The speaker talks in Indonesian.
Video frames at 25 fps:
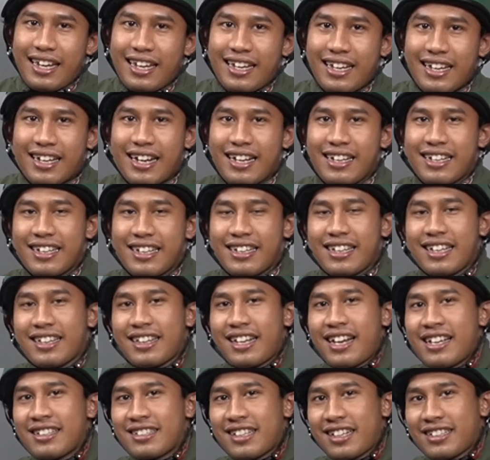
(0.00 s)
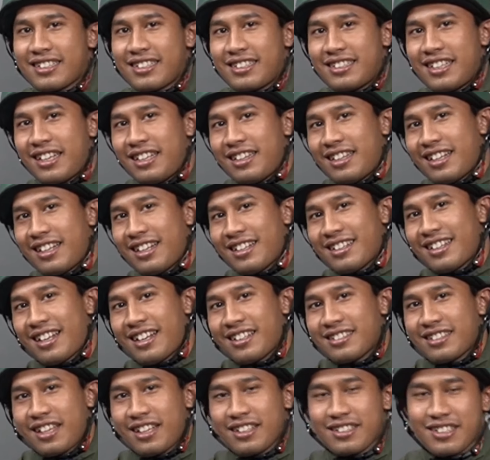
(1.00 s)
ini kan kita transaksinya ini
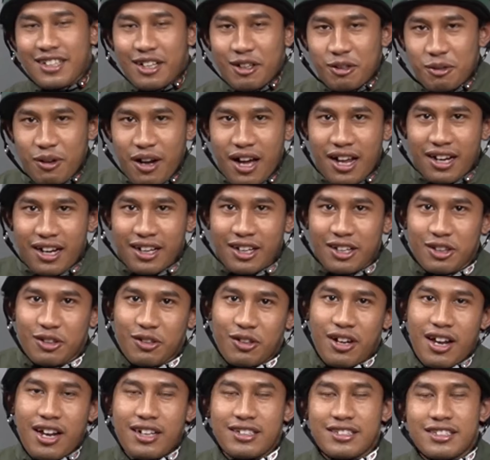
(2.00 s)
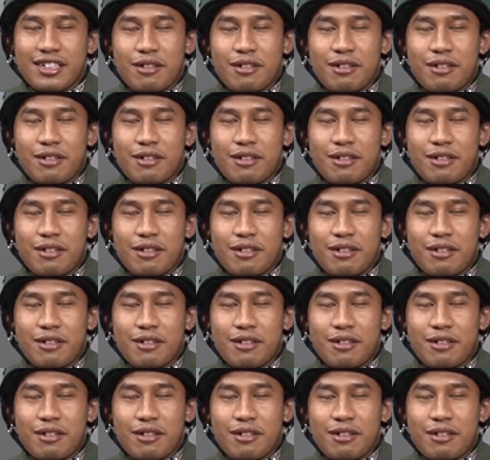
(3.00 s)
transaksi luar gitu kan,